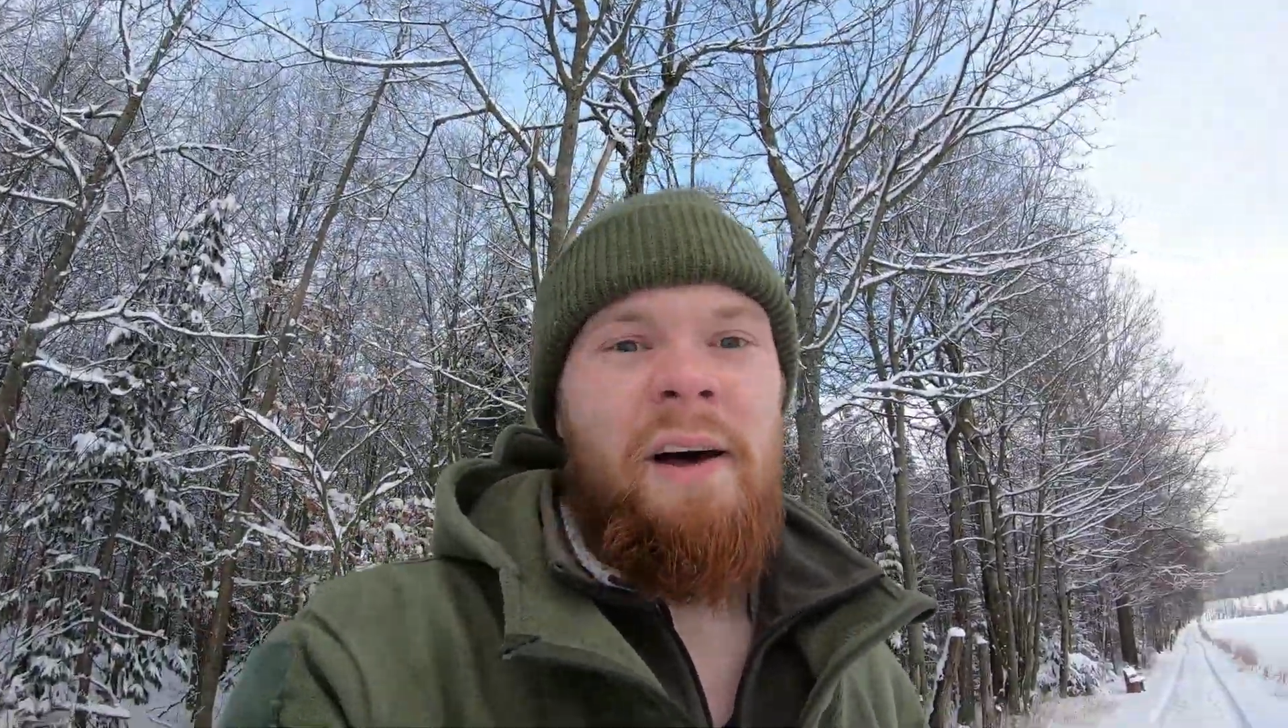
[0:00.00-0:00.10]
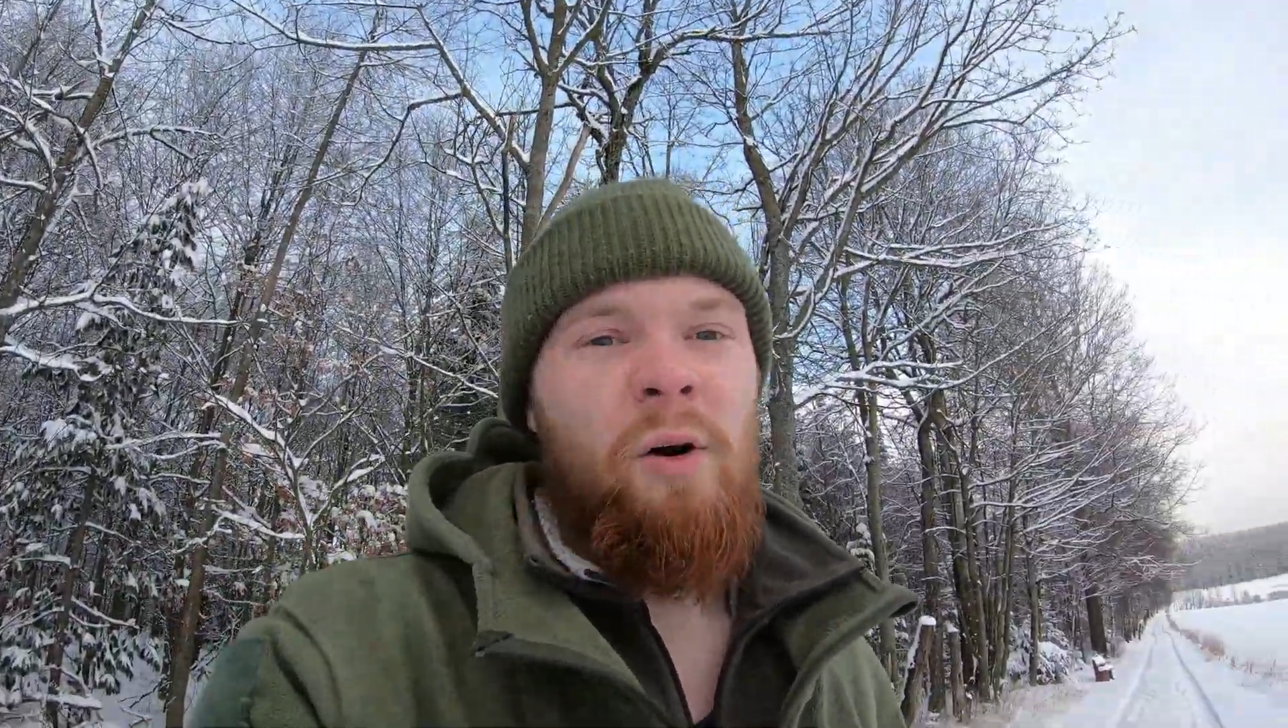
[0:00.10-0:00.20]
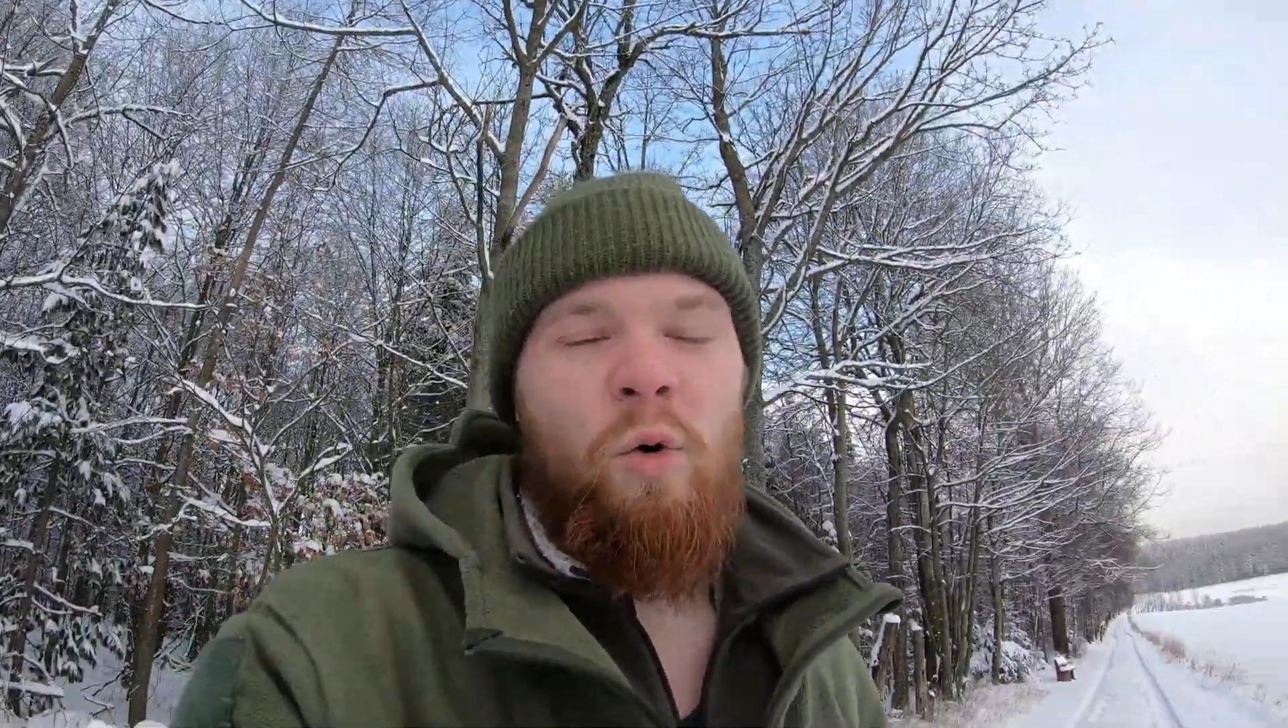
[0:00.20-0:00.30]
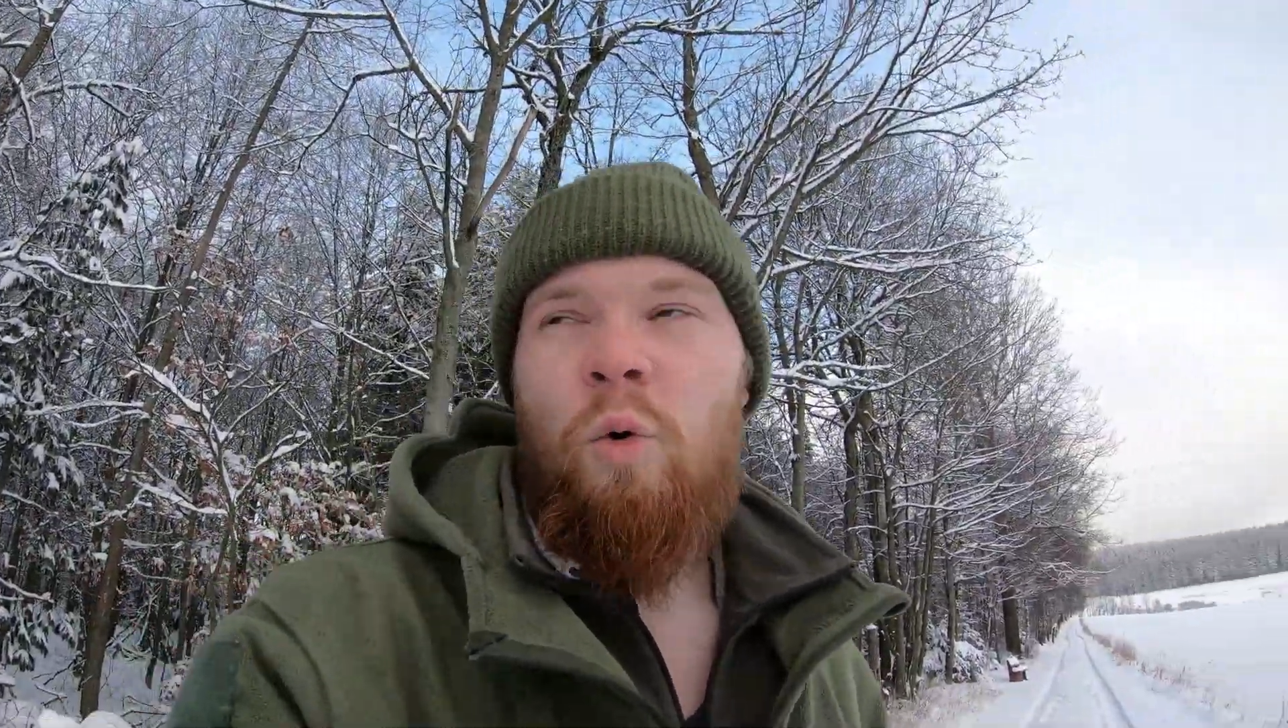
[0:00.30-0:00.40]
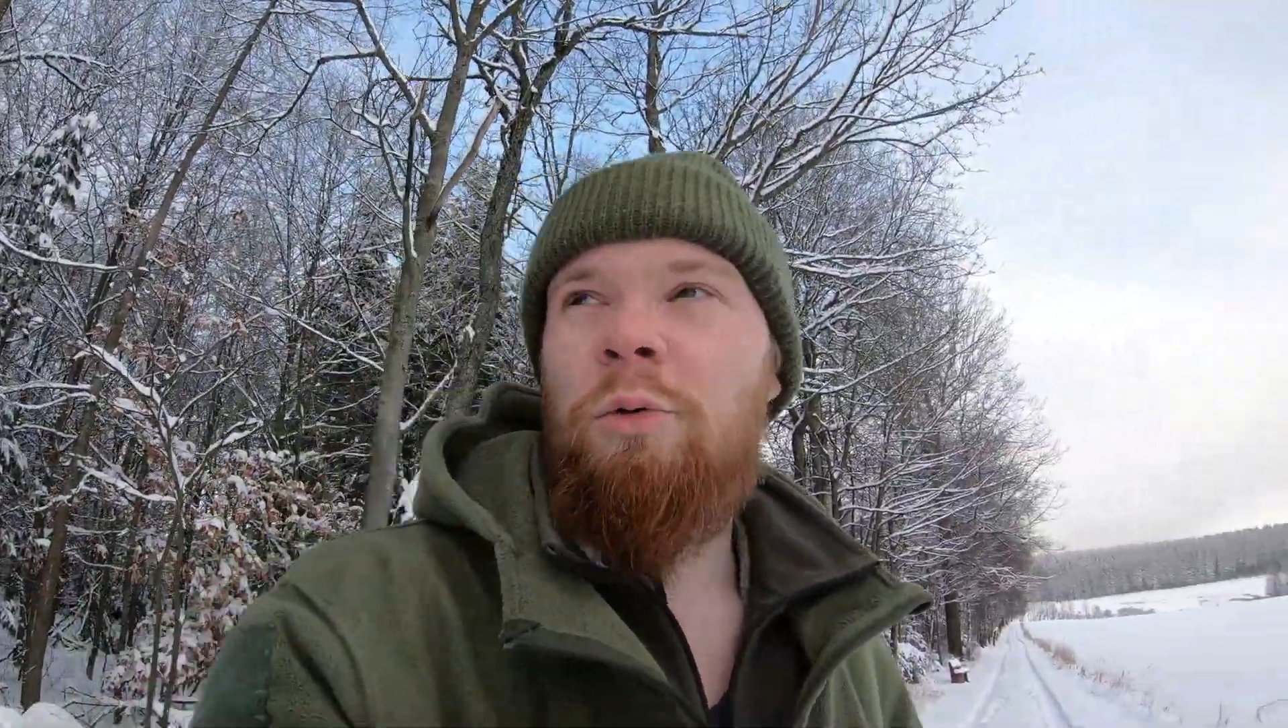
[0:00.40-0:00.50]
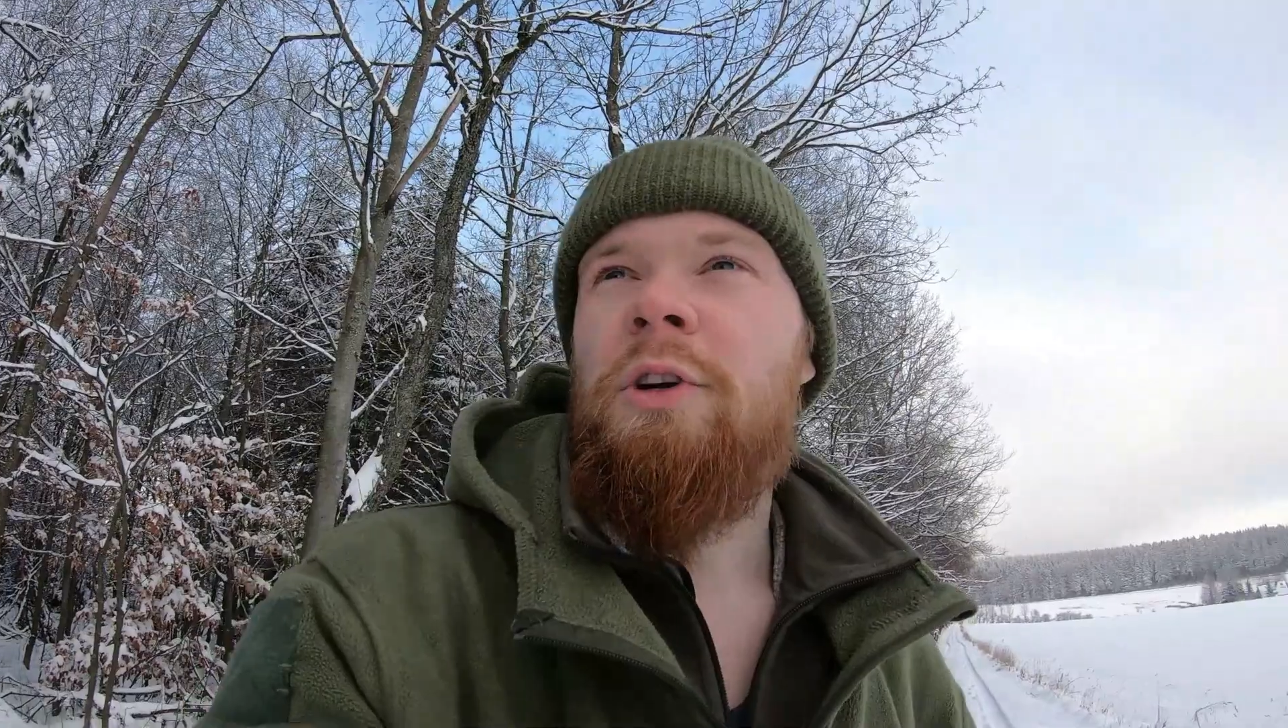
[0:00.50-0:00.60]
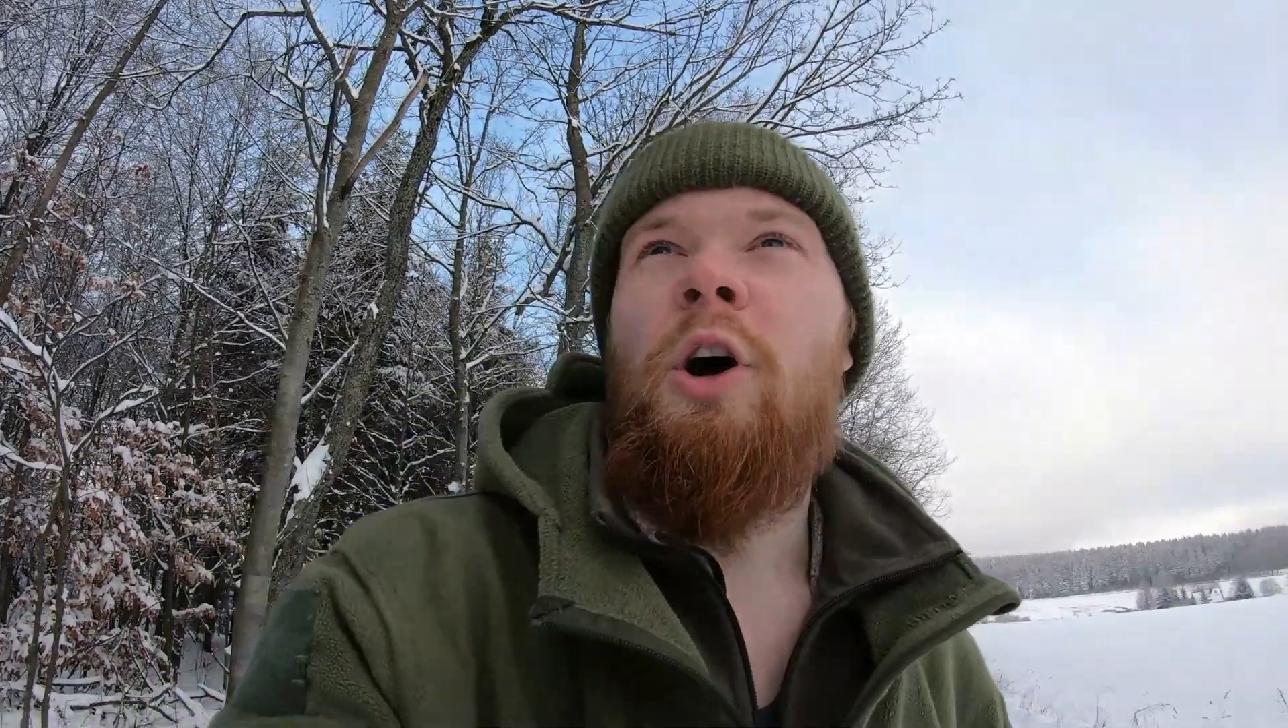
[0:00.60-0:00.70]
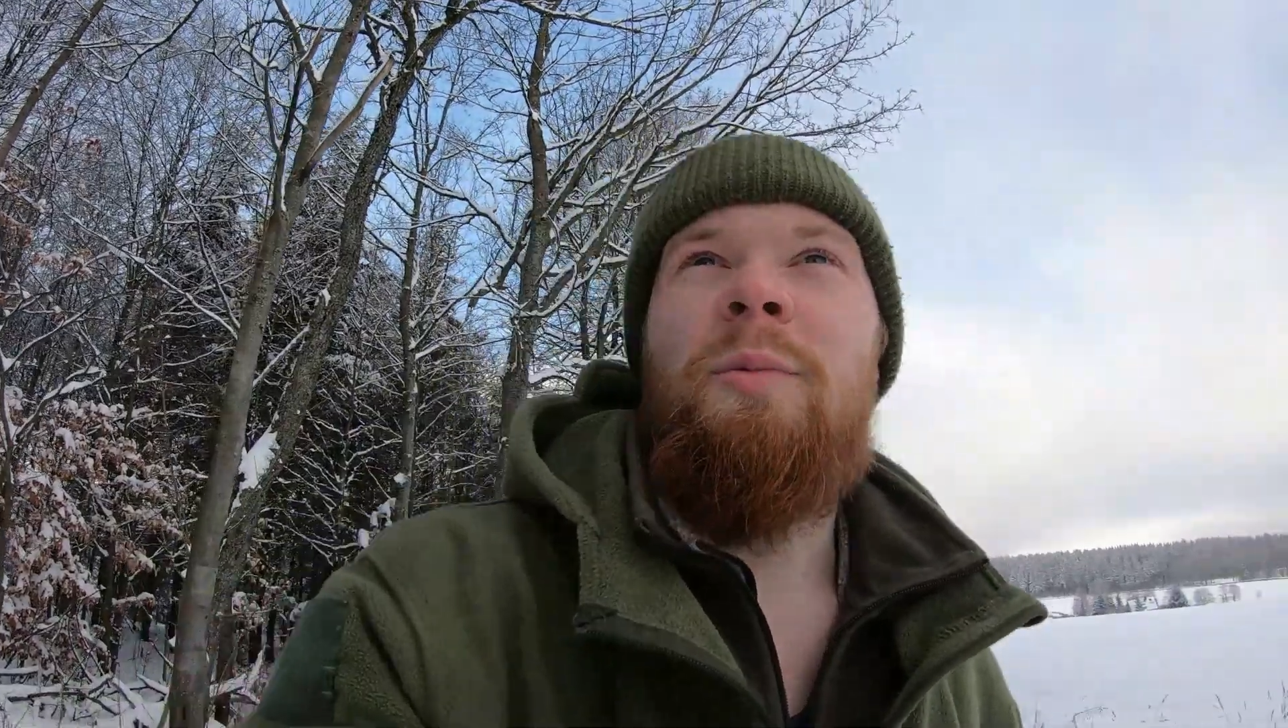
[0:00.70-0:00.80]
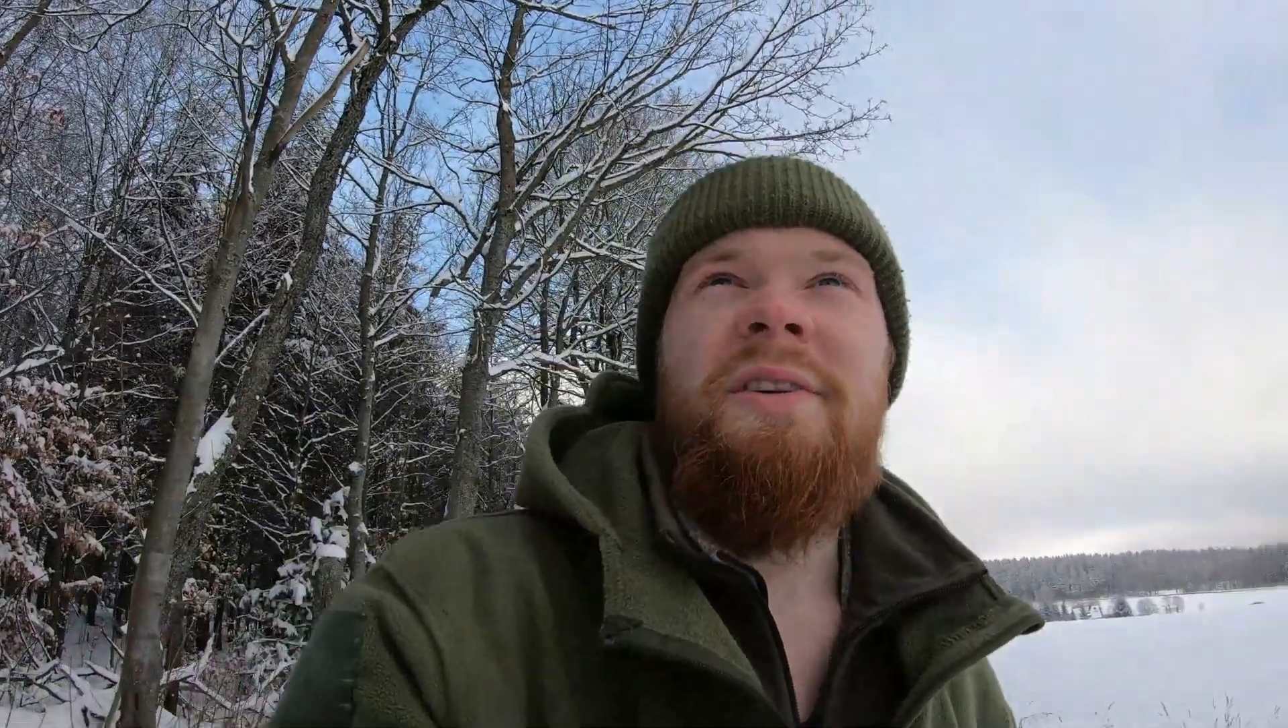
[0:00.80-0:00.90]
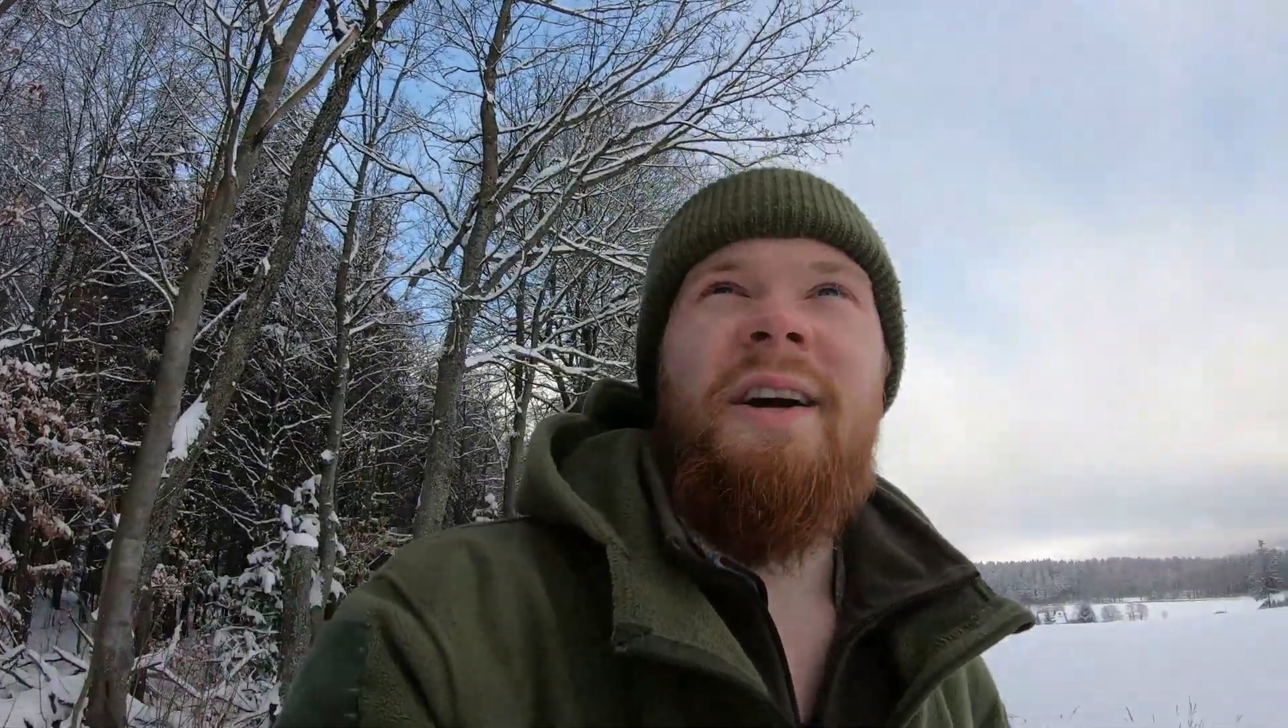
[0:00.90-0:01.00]
hier eine
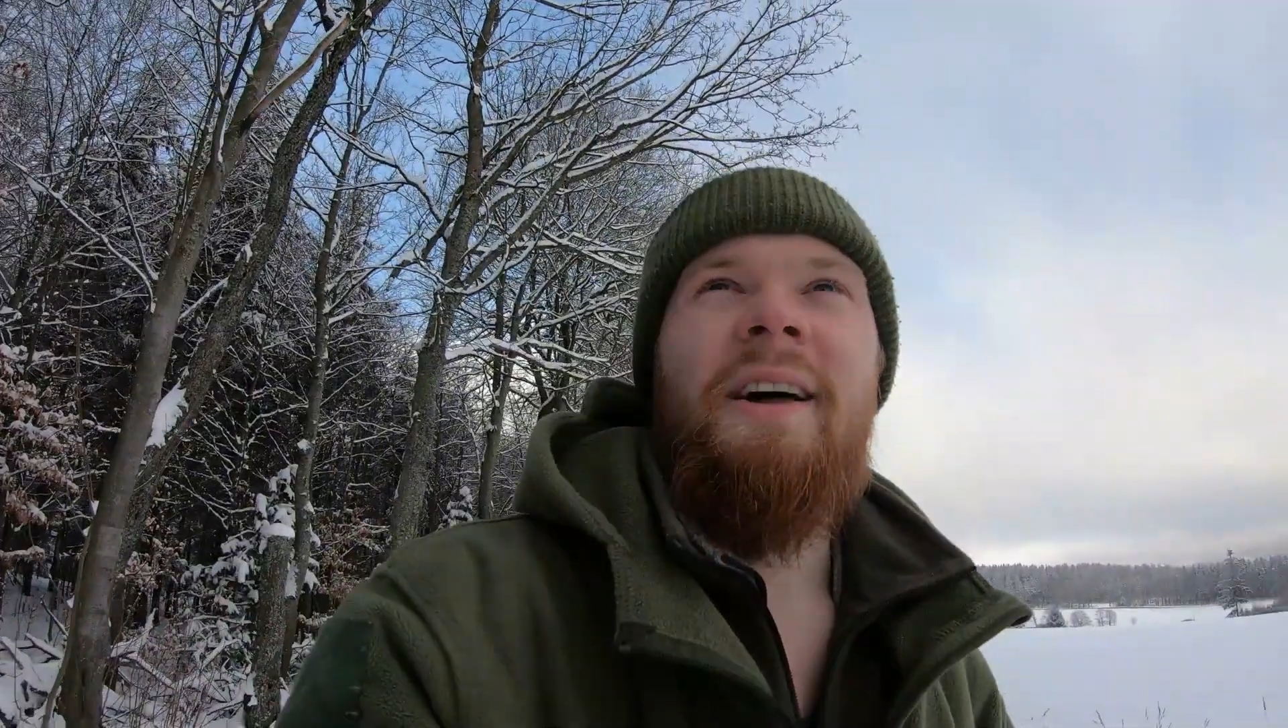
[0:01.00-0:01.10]
unglaublich